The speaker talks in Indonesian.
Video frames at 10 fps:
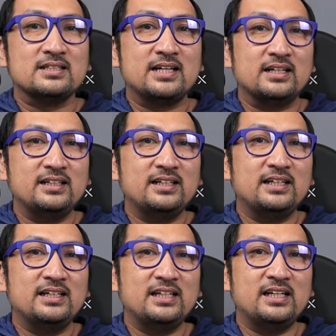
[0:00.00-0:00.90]

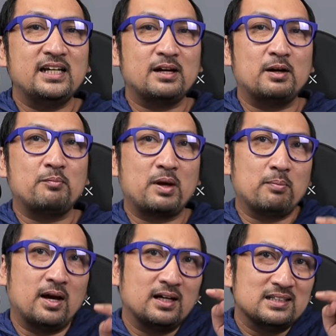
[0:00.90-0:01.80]
Jadi ini uh,
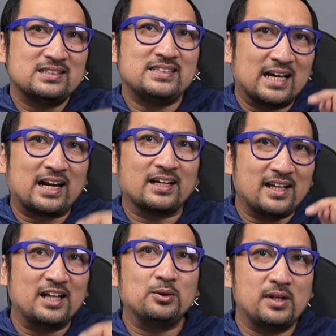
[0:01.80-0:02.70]
memang
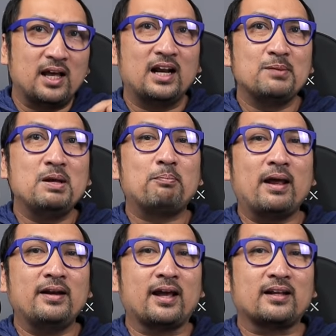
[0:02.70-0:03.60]
jaraknya itu ya lebih
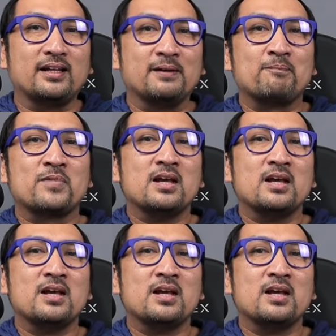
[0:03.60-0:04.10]
pendek nih.